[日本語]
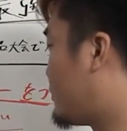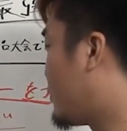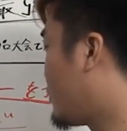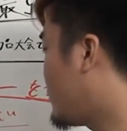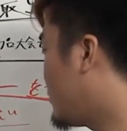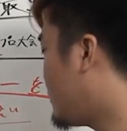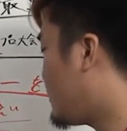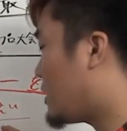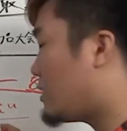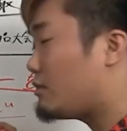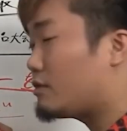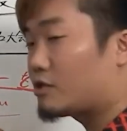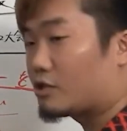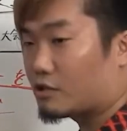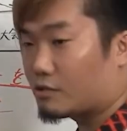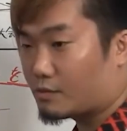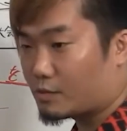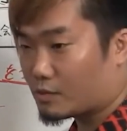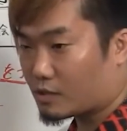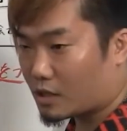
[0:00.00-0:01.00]
僕の場合は
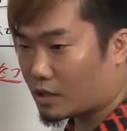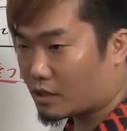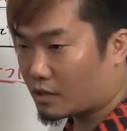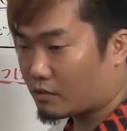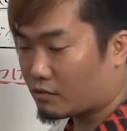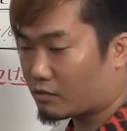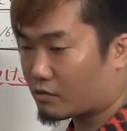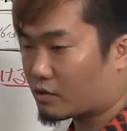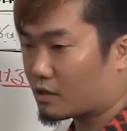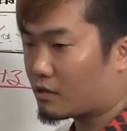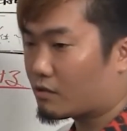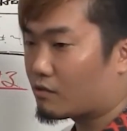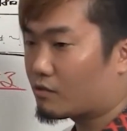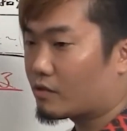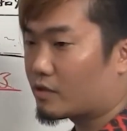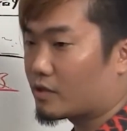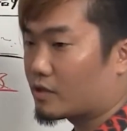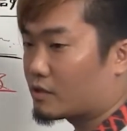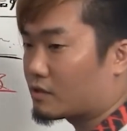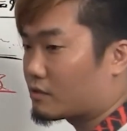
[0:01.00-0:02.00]
自分から行くことが多
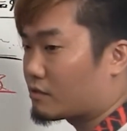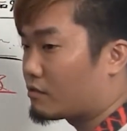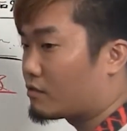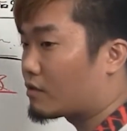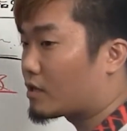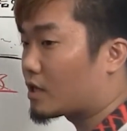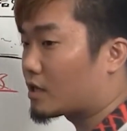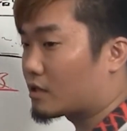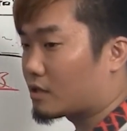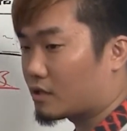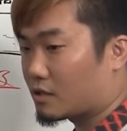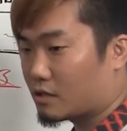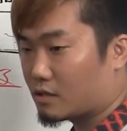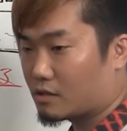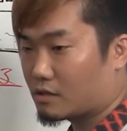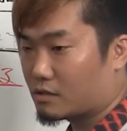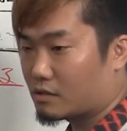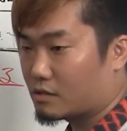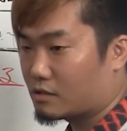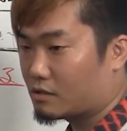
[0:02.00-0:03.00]
いです多かったで
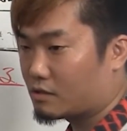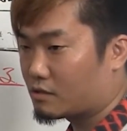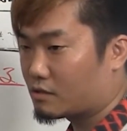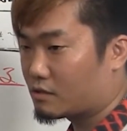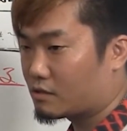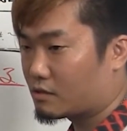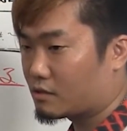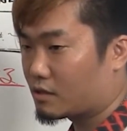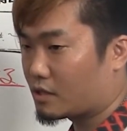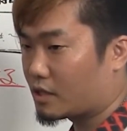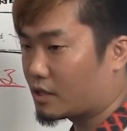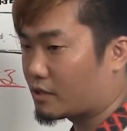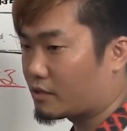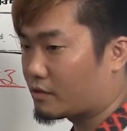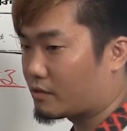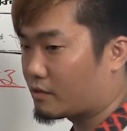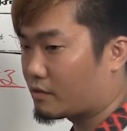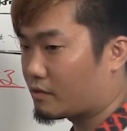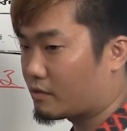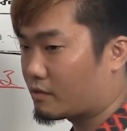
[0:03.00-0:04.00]
すあ
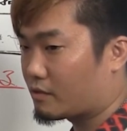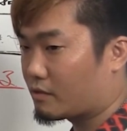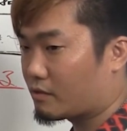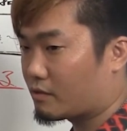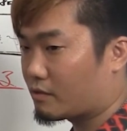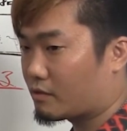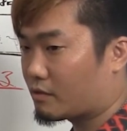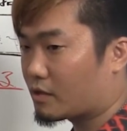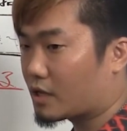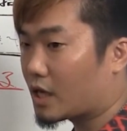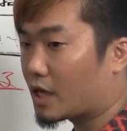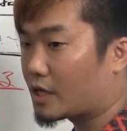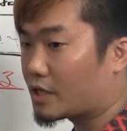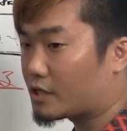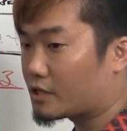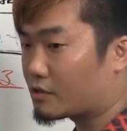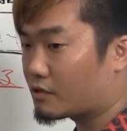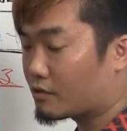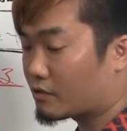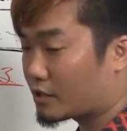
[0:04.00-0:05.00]
のー、会
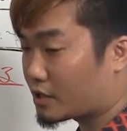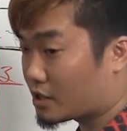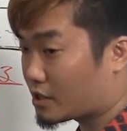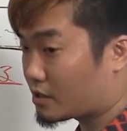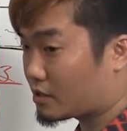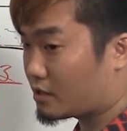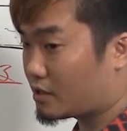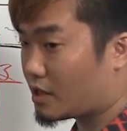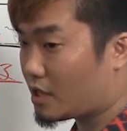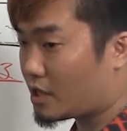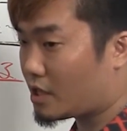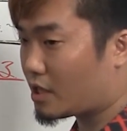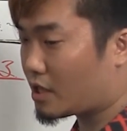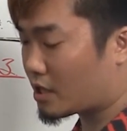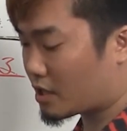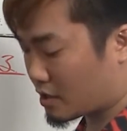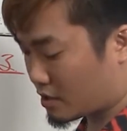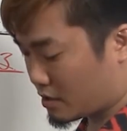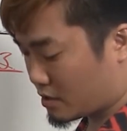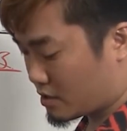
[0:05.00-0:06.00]
場に行っ
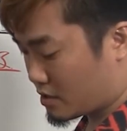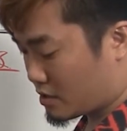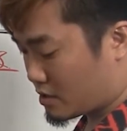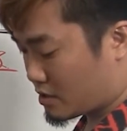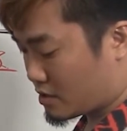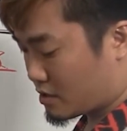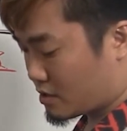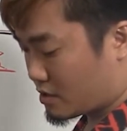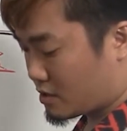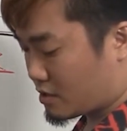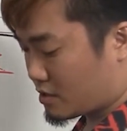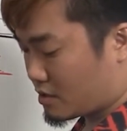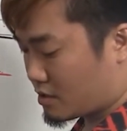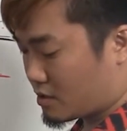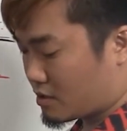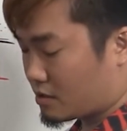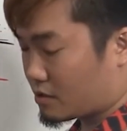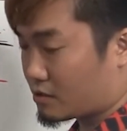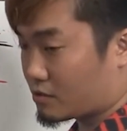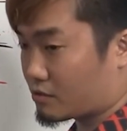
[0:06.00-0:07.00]
て
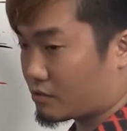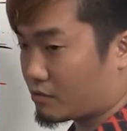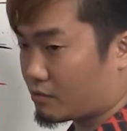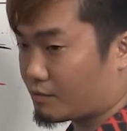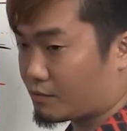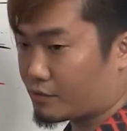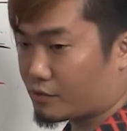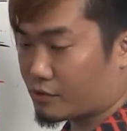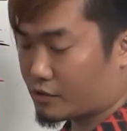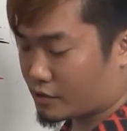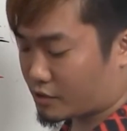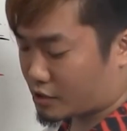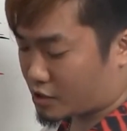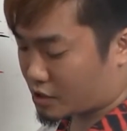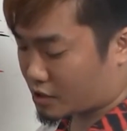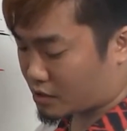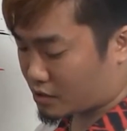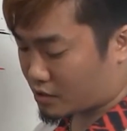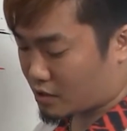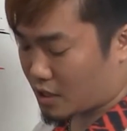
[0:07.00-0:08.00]
そのブースに
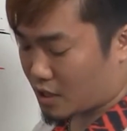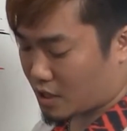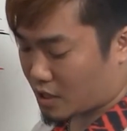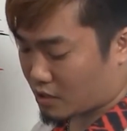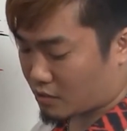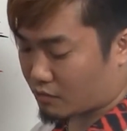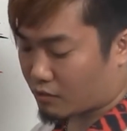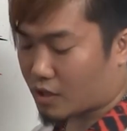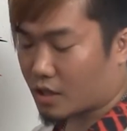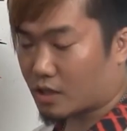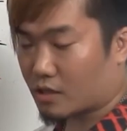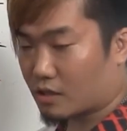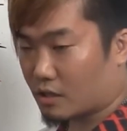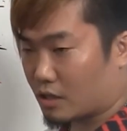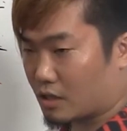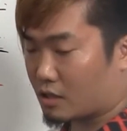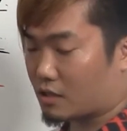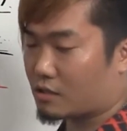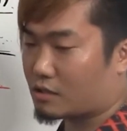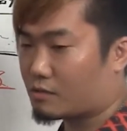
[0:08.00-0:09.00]
行ってどうやった
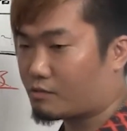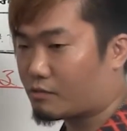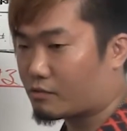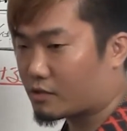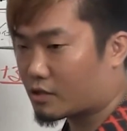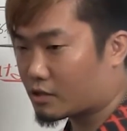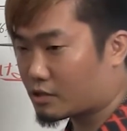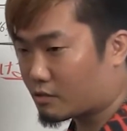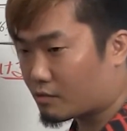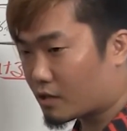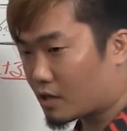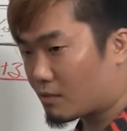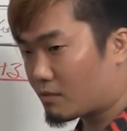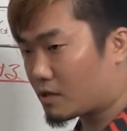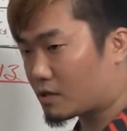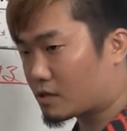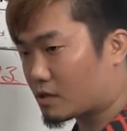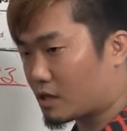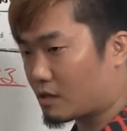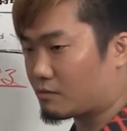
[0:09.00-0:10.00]
らスポンサーしてもらえま
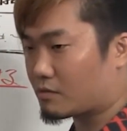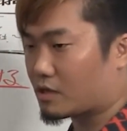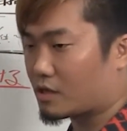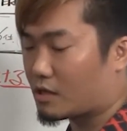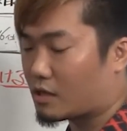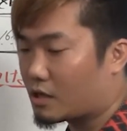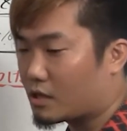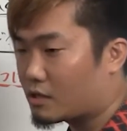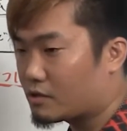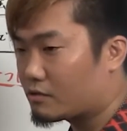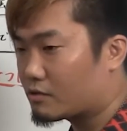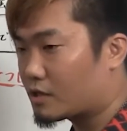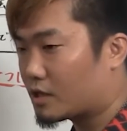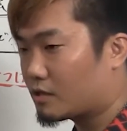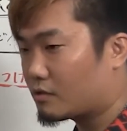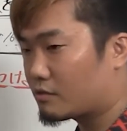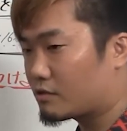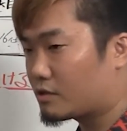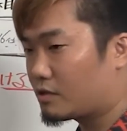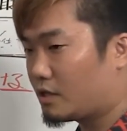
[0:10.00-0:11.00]
すかみたいな話をちゃん
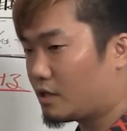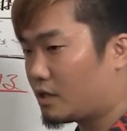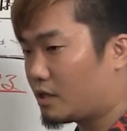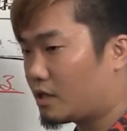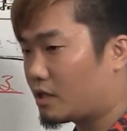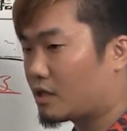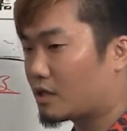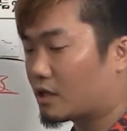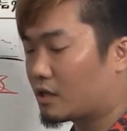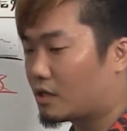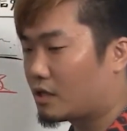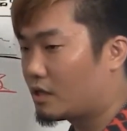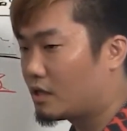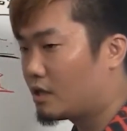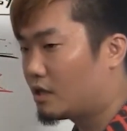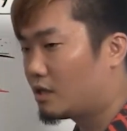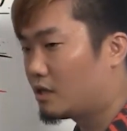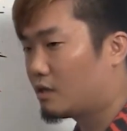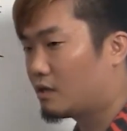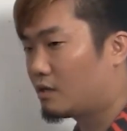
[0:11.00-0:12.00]
として
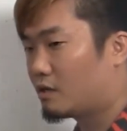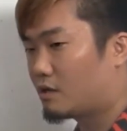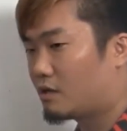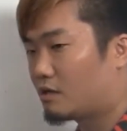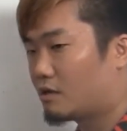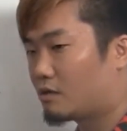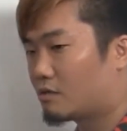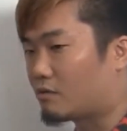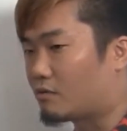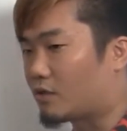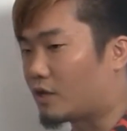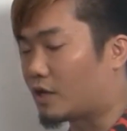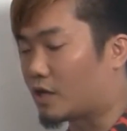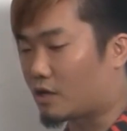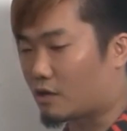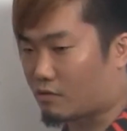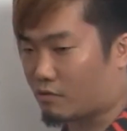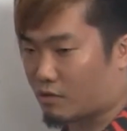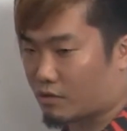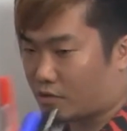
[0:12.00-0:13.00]
これ
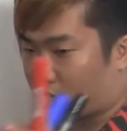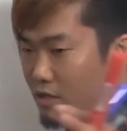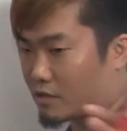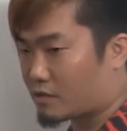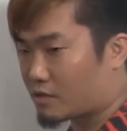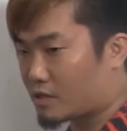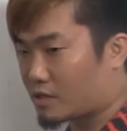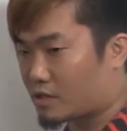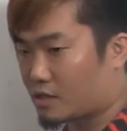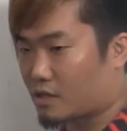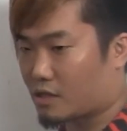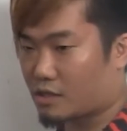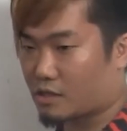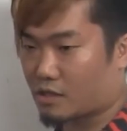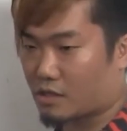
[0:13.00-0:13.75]
これぐらいの成績出し